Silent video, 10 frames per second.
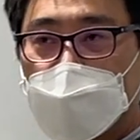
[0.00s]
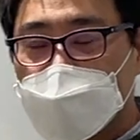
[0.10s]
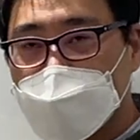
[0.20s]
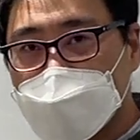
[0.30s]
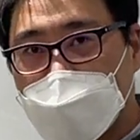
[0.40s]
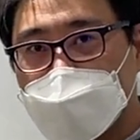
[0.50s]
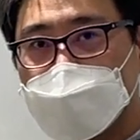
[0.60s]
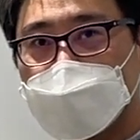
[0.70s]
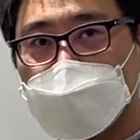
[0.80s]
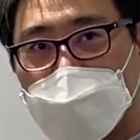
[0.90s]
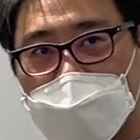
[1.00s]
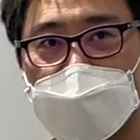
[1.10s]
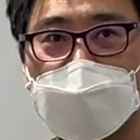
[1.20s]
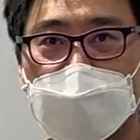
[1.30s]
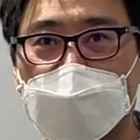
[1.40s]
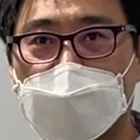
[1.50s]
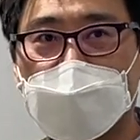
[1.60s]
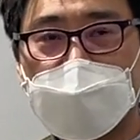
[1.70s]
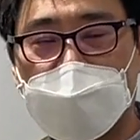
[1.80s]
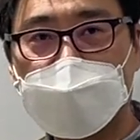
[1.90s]
이제 사십, 마흔,
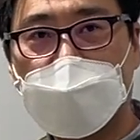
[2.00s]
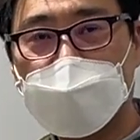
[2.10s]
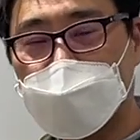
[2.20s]
사십 대